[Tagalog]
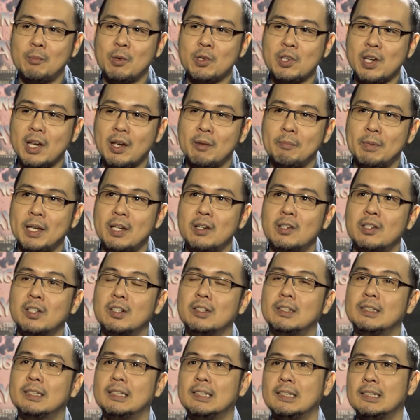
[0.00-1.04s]
mo siya. Eh.
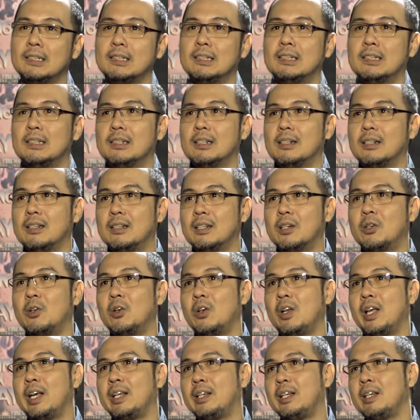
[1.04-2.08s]
Pero the
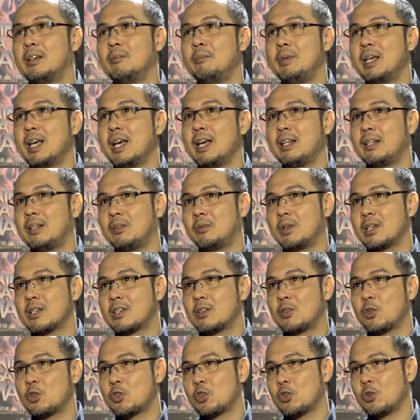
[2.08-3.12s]
whole idea behind it was
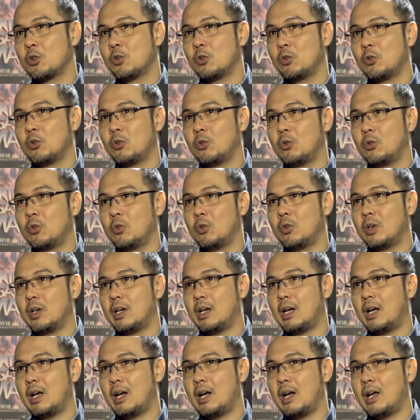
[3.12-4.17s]
to show
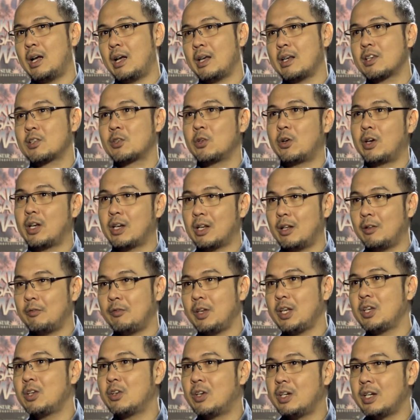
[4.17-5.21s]
a historical
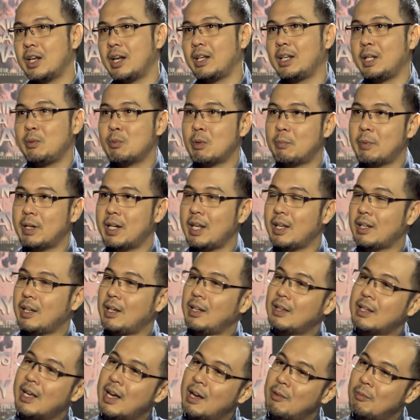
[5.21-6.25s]
figure na hindi mo pa
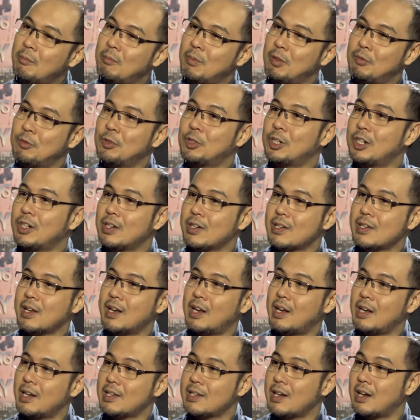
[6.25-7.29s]
nakikita before
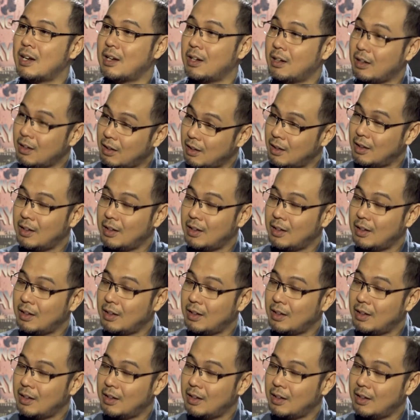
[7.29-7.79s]
sa isang